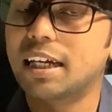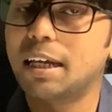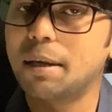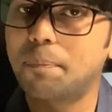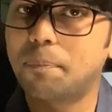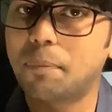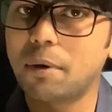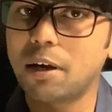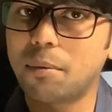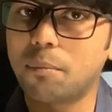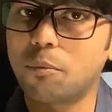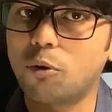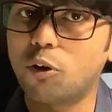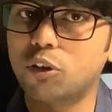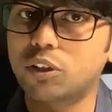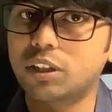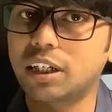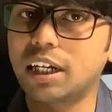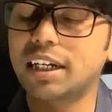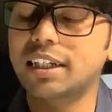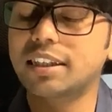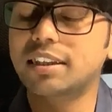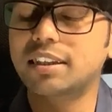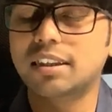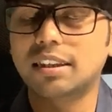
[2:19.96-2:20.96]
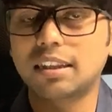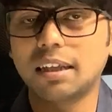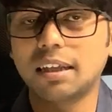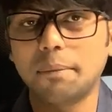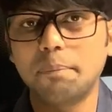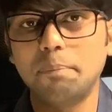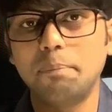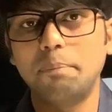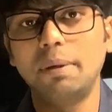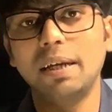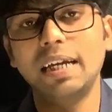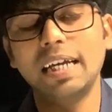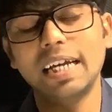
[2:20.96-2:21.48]
कि प्रमोटर
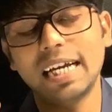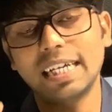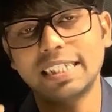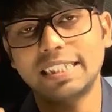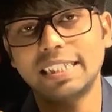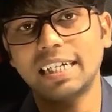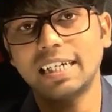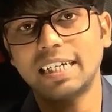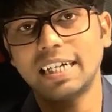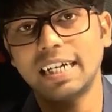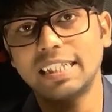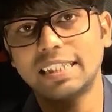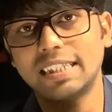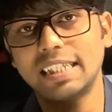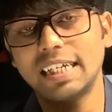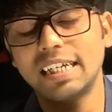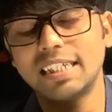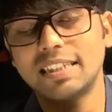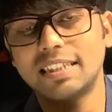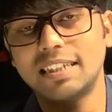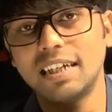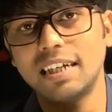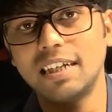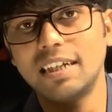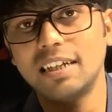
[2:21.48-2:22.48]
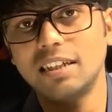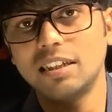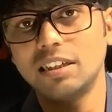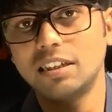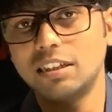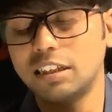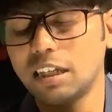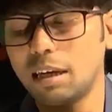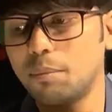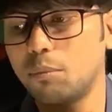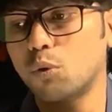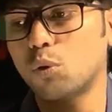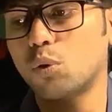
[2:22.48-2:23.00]
तब भी ऐसा करते हैं सर
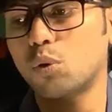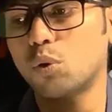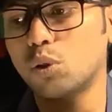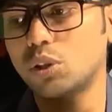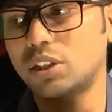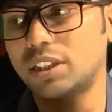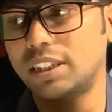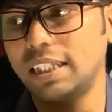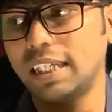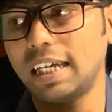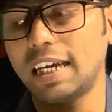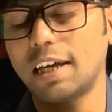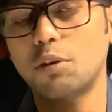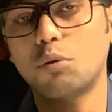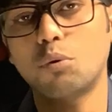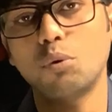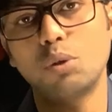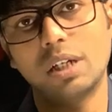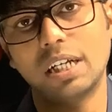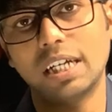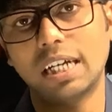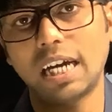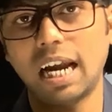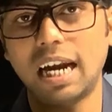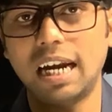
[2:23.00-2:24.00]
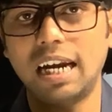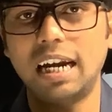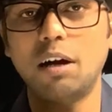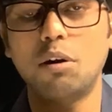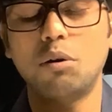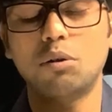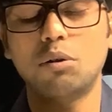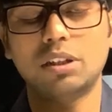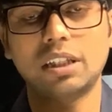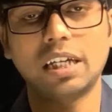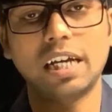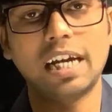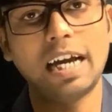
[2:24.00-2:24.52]
जब उनको शेयर को निकालना
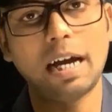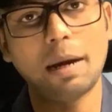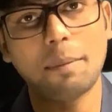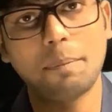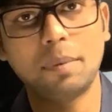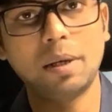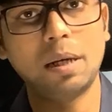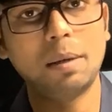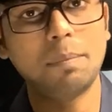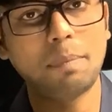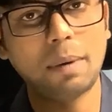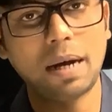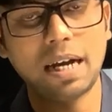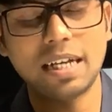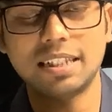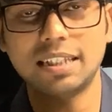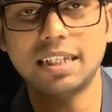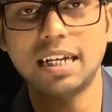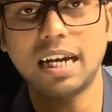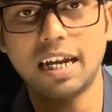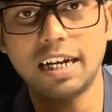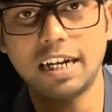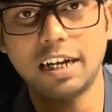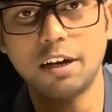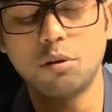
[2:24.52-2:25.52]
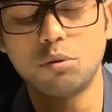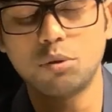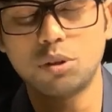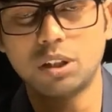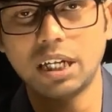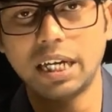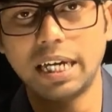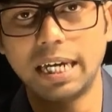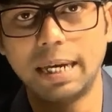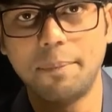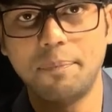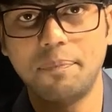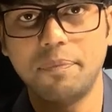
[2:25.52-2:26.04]
होता है अपने पास लाना
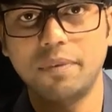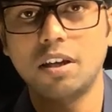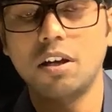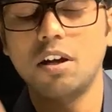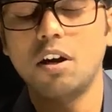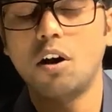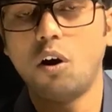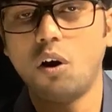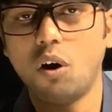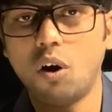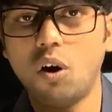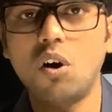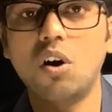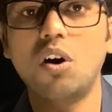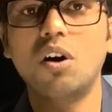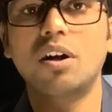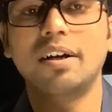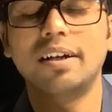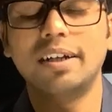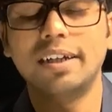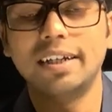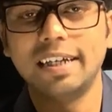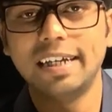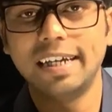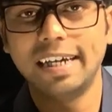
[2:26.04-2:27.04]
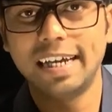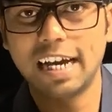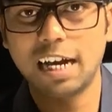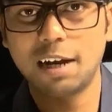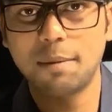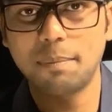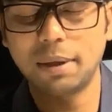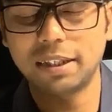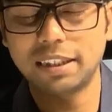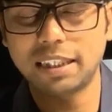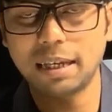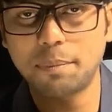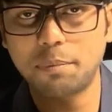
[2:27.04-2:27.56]
होता है और
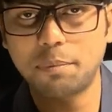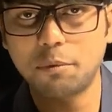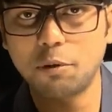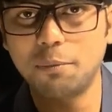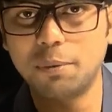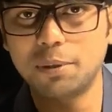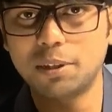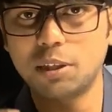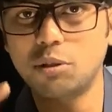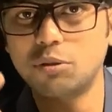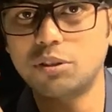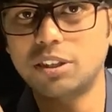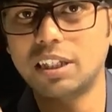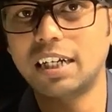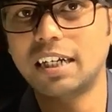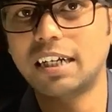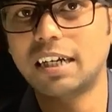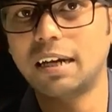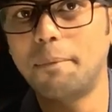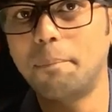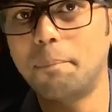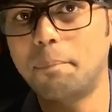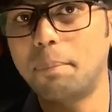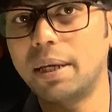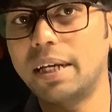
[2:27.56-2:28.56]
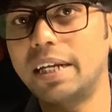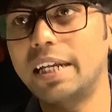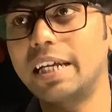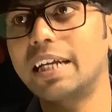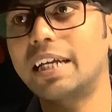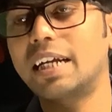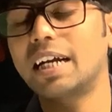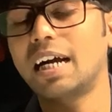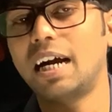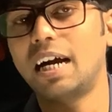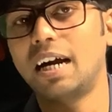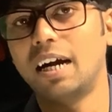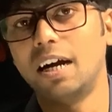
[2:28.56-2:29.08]
एक बात आपको बताऊं सर कंपनी
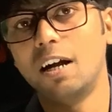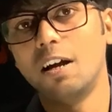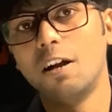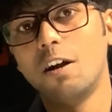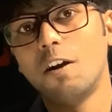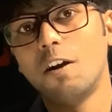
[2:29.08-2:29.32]
का